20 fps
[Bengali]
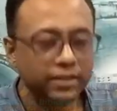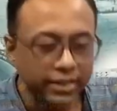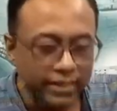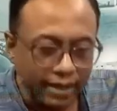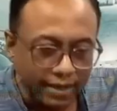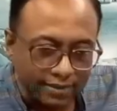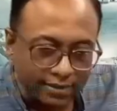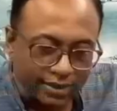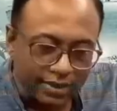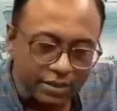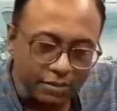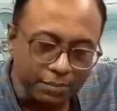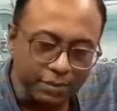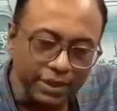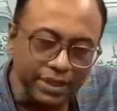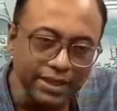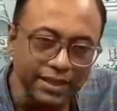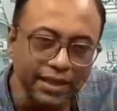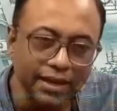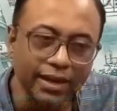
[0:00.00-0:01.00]
সেই রাস্তা
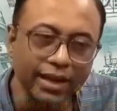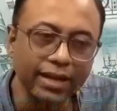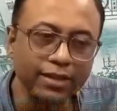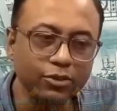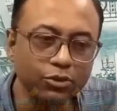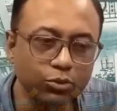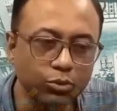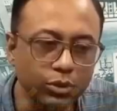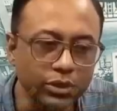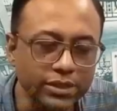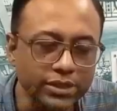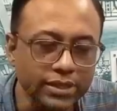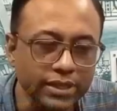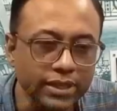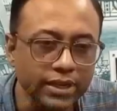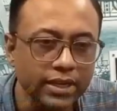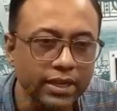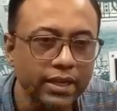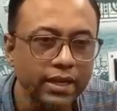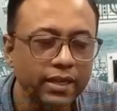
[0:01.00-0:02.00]
রিপেয়ারিংয়ের কাজ চলছে
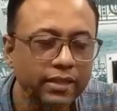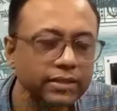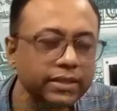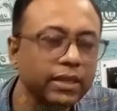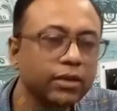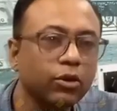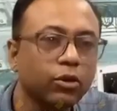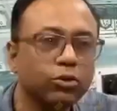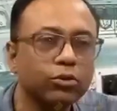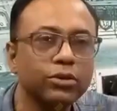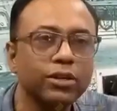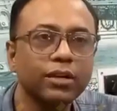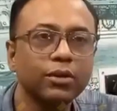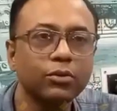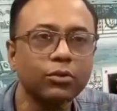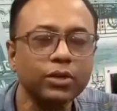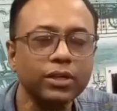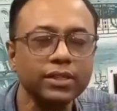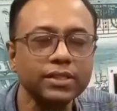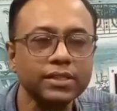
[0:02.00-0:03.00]
যে ঘটনা
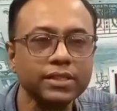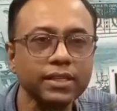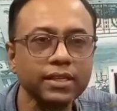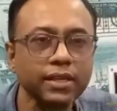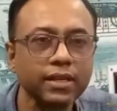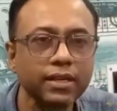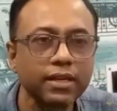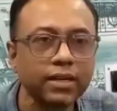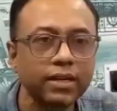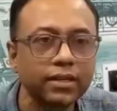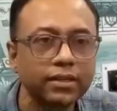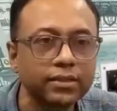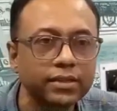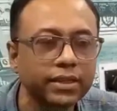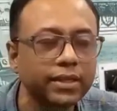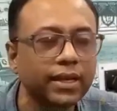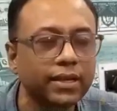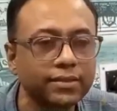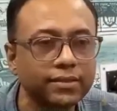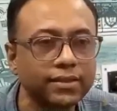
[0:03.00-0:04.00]
ঘটেছে
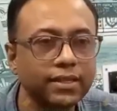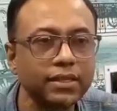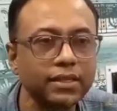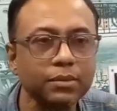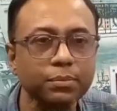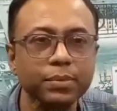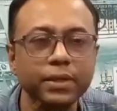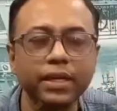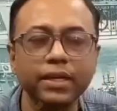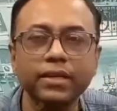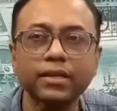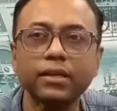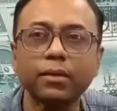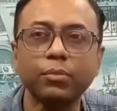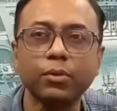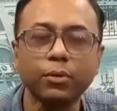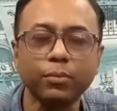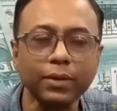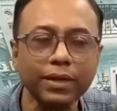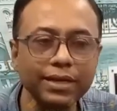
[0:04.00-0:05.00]
সেই রাস্তা রিপেয়ারিংটা
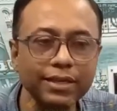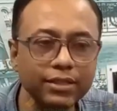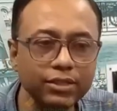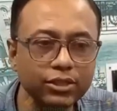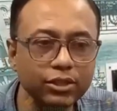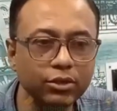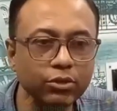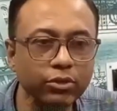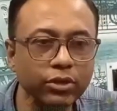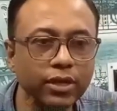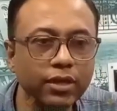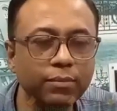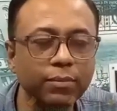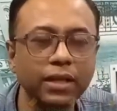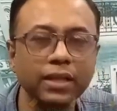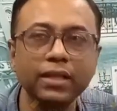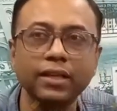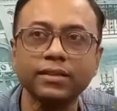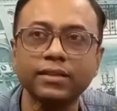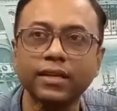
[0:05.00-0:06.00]
প্রপারলি ছিল না
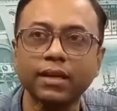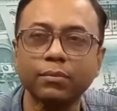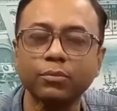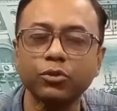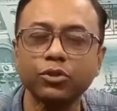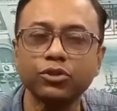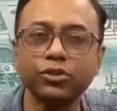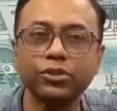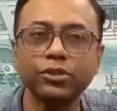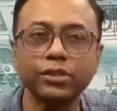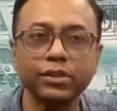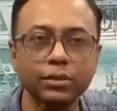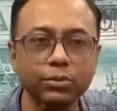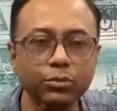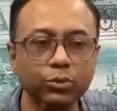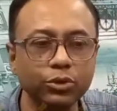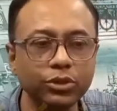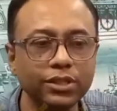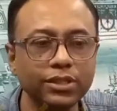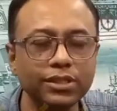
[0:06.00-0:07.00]
মালদা জেলা পরিষদ
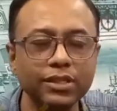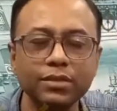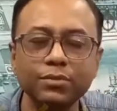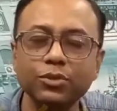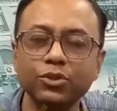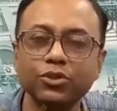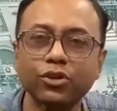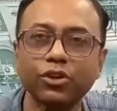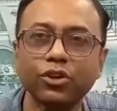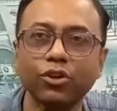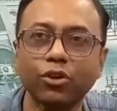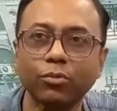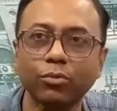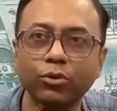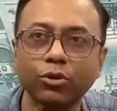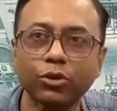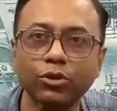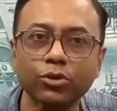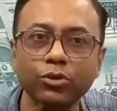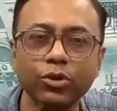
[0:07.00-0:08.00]
ইতিমধ্যেই সেই বিষয়ে
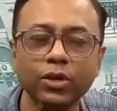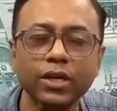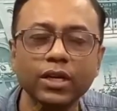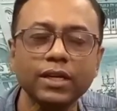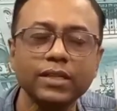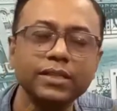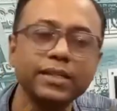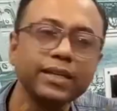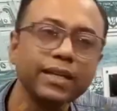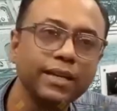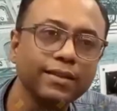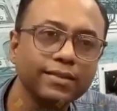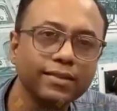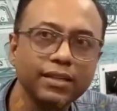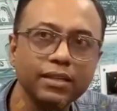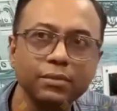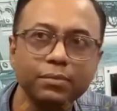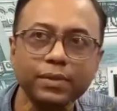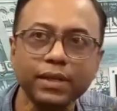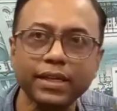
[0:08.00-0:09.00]
অবগত সেই
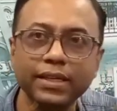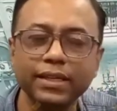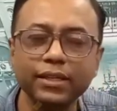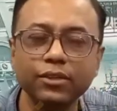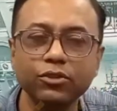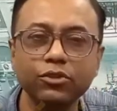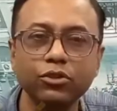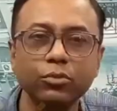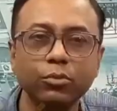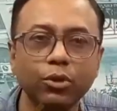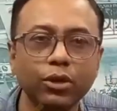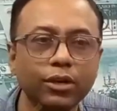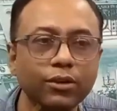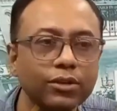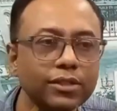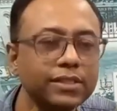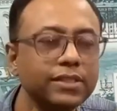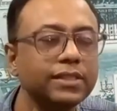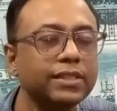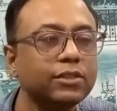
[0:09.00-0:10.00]
রাস্তা রিপেয়ারিংয়ের জন্য বলা
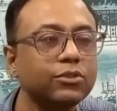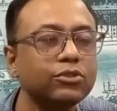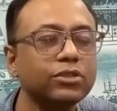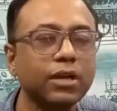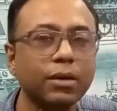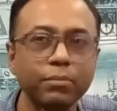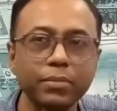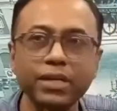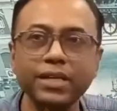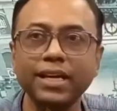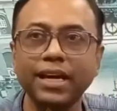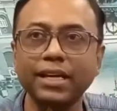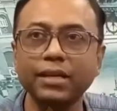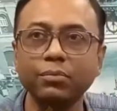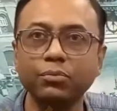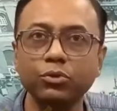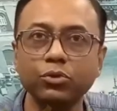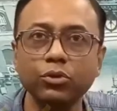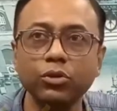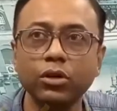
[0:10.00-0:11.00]
হয়েছে যেহেতু সামনেই
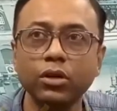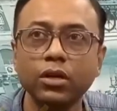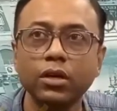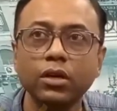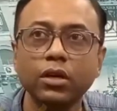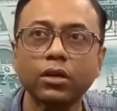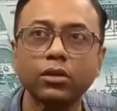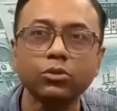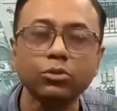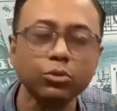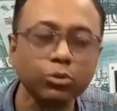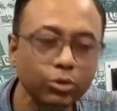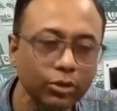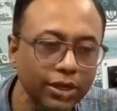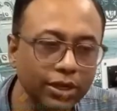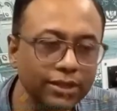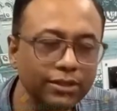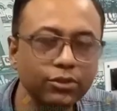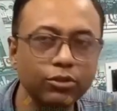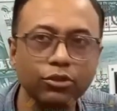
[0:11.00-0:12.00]
কালী পুজো
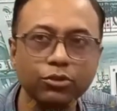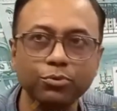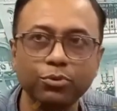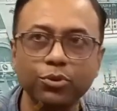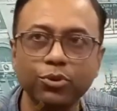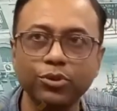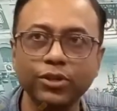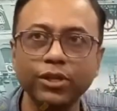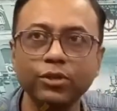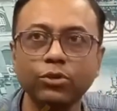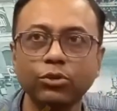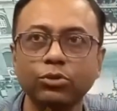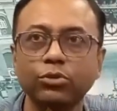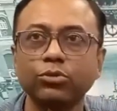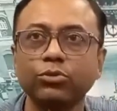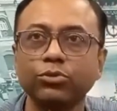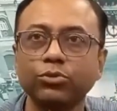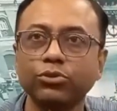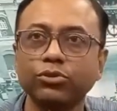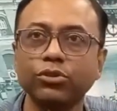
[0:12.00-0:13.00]
যুদ্ধকালীন তৎপরতায় যত
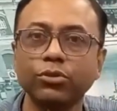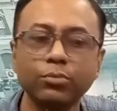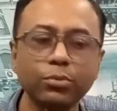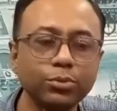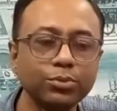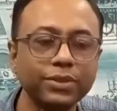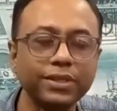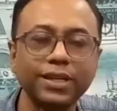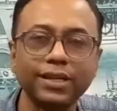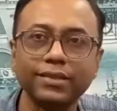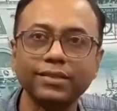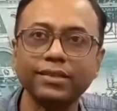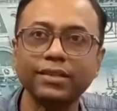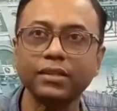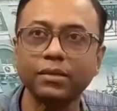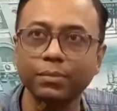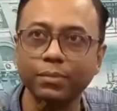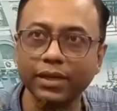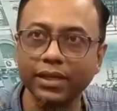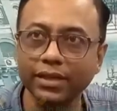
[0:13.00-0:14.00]
দ্রুত সম্ভব সেই
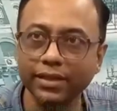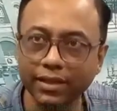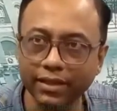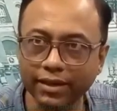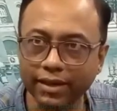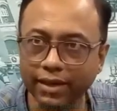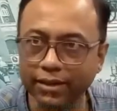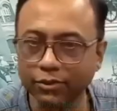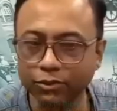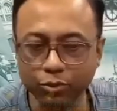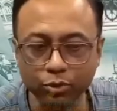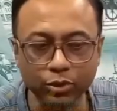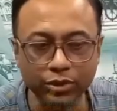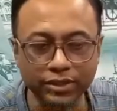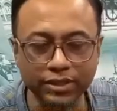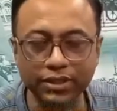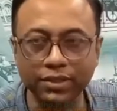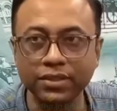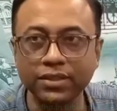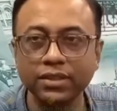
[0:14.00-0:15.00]
রাস্তা রিপেয়ারিংয়ের কাজ
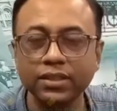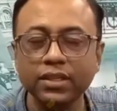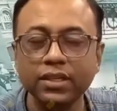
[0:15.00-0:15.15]
চলছে